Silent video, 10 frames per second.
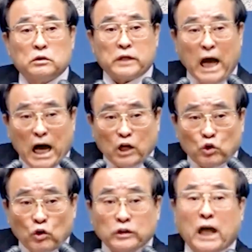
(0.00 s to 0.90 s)

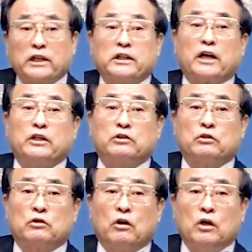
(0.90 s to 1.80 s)
사조를
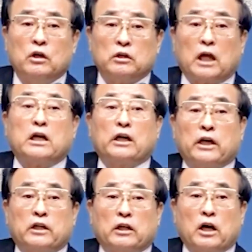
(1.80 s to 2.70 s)
사기쳤어.
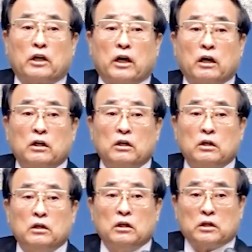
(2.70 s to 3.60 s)
다단계, 다단계.
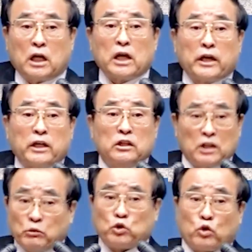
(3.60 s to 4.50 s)
다단계는
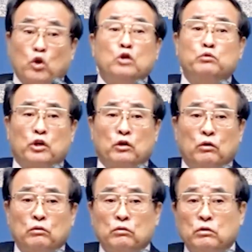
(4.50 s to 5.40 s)
전부 도둑놈들이요.